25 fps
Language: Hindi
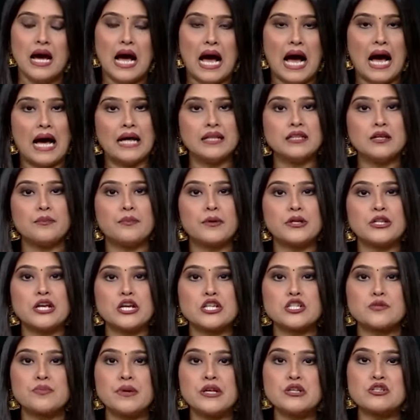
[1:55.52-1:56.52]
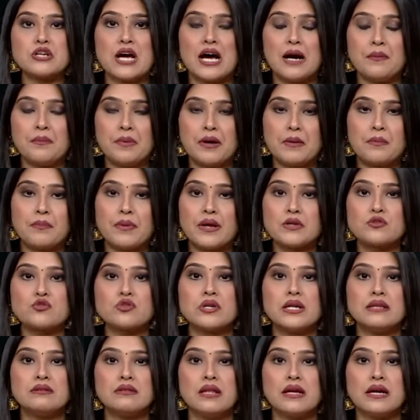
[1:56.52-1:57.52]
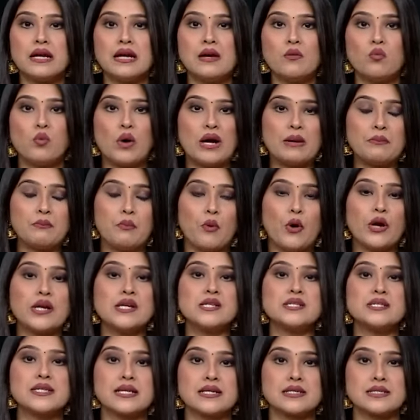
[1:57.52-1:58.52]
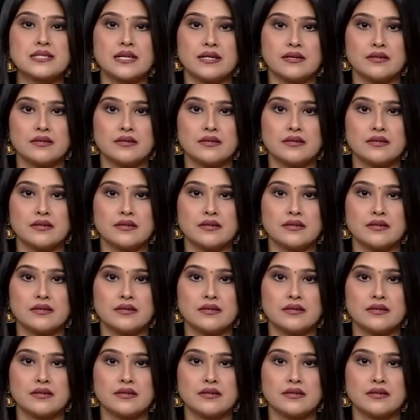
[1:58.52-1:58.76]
आंध्र प्रदेश में जहां पर प्रजनन दर है 1.68